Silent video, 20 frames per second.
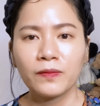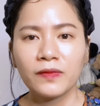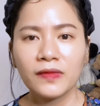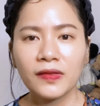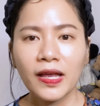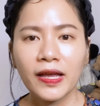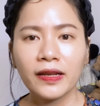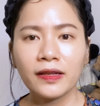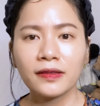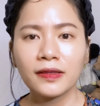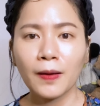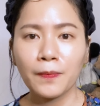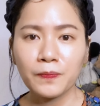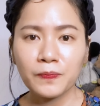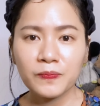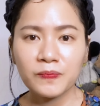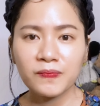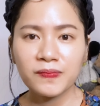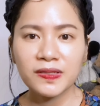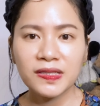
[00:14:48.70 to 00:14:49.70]
nên tập
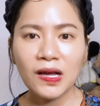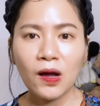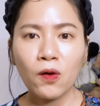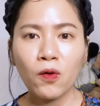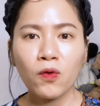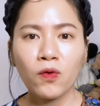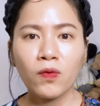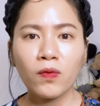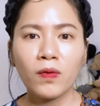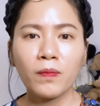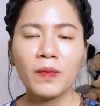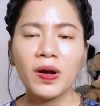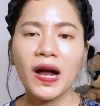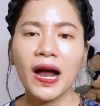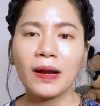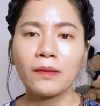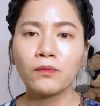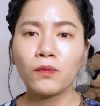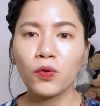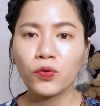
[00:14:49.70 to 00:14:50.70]
sau bữa
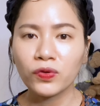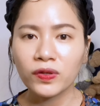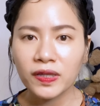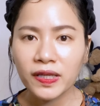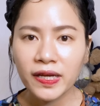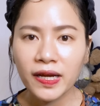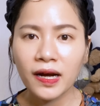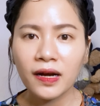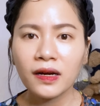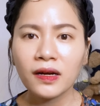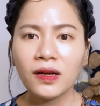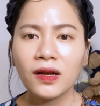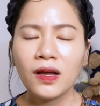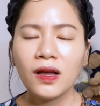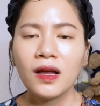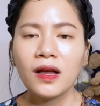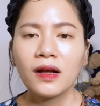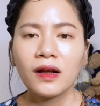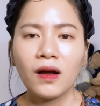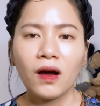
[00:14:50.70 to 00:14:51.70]
ăn một tiếng.
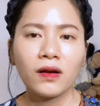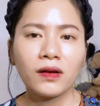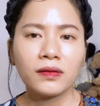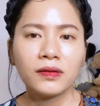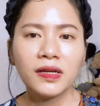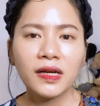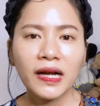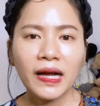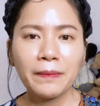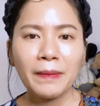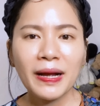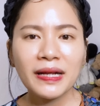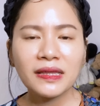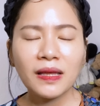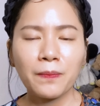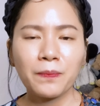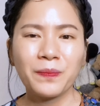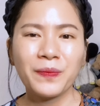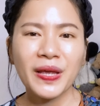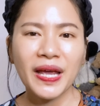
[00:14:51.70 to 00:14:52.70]
Còn những cái bài
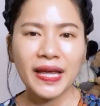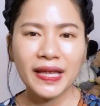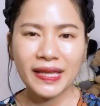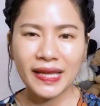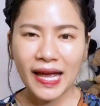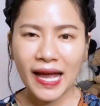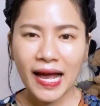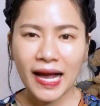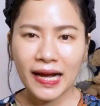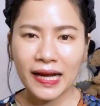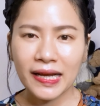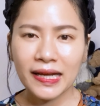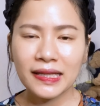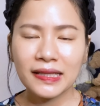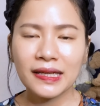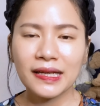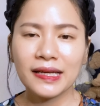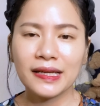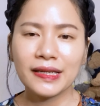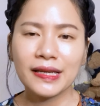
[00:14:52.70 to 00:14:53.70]
tập nhẹ nhàng ấy
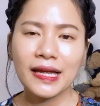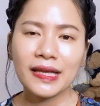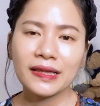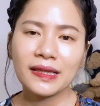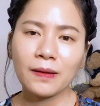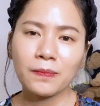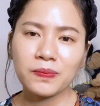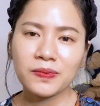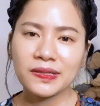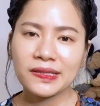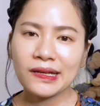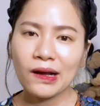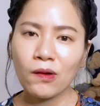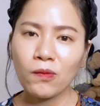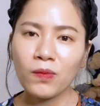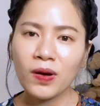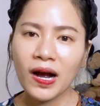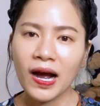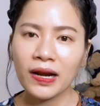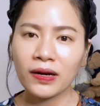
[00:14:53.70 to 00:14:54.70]
thì nên tập
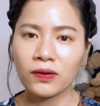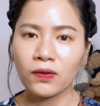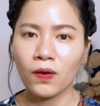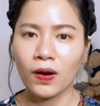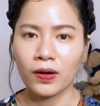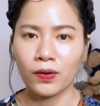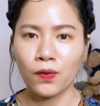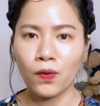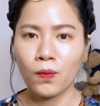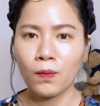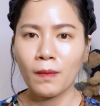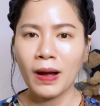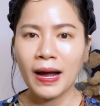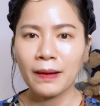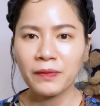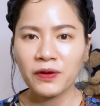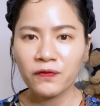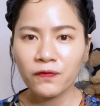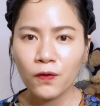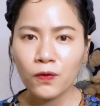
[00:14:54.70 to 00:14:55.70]
sau bữa ăn khoảng độ
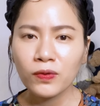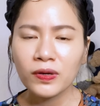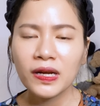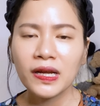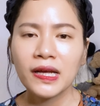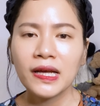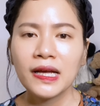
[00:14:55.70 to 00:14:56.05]
ba mươi phút.